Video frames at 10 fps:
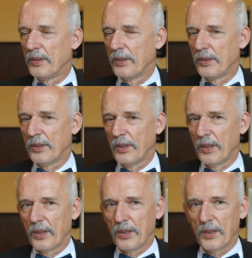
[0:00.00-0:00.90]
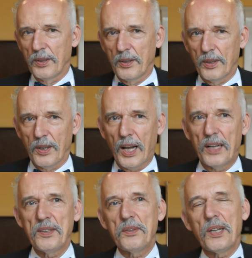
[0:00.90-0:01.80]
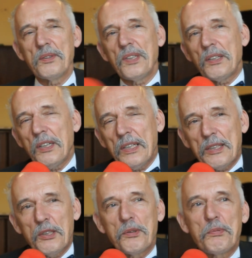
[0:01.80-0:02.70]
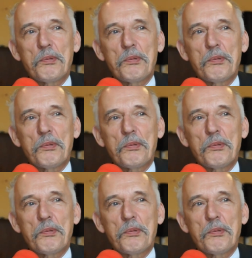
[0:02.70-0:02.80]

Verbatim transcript: odnośnie Tomczyk, Tomczykiewicza. No takie haki, no to, oni